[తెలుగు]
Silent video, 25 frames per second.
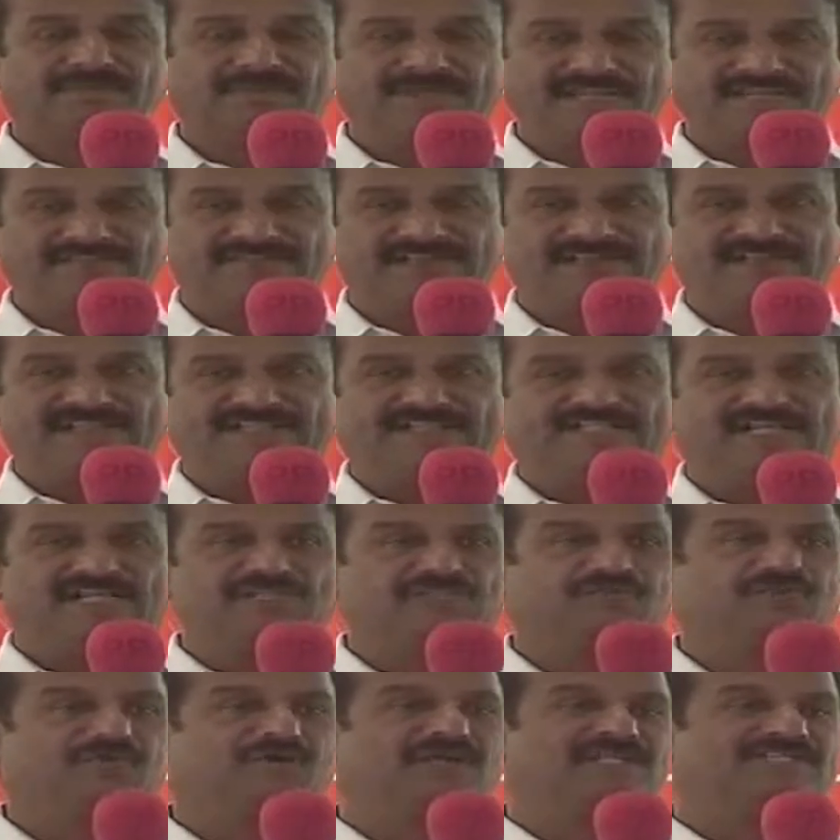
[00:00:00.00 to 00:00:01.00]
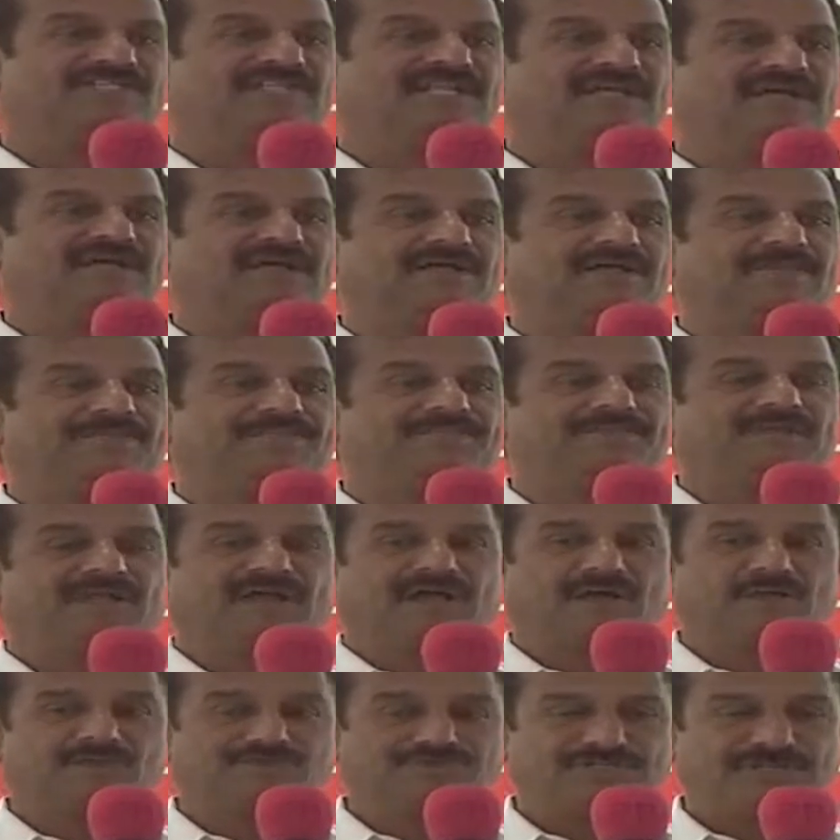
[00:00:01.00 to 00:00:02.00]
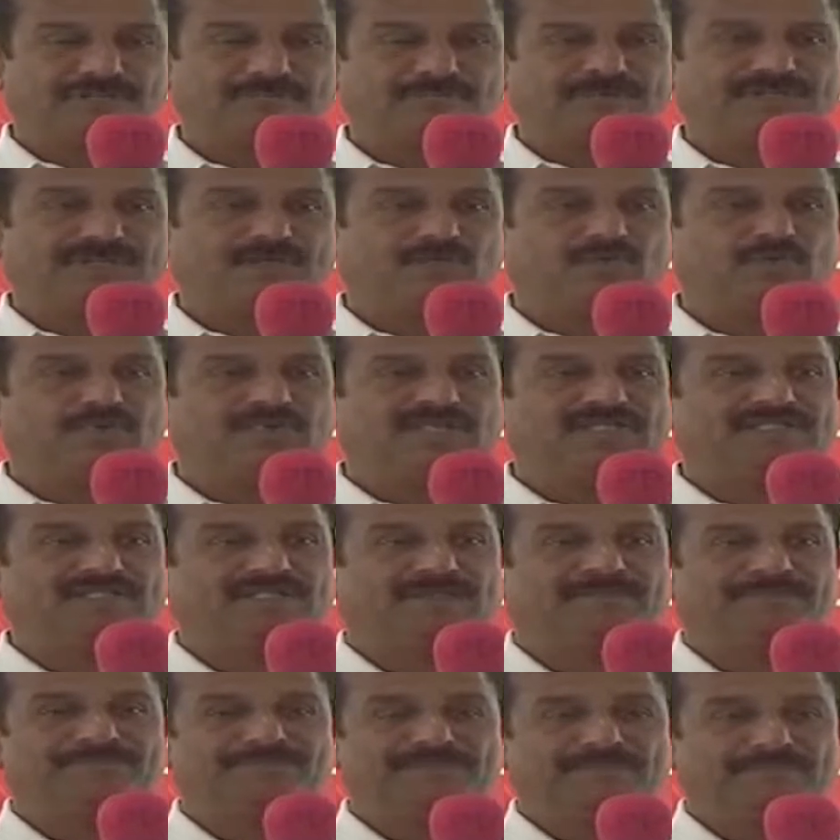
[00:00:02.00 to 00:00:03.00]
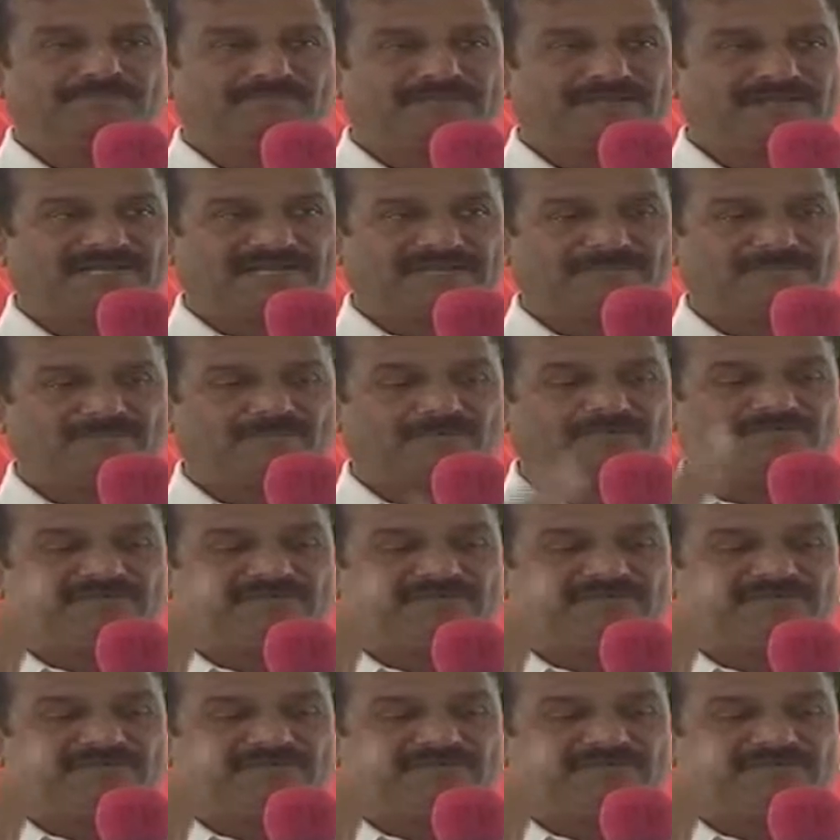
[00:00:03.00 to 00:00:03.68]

మరి ఇవన్నీ తెలుసుకోవాల్సిన అవసరం మనకున్నది మరి రేపు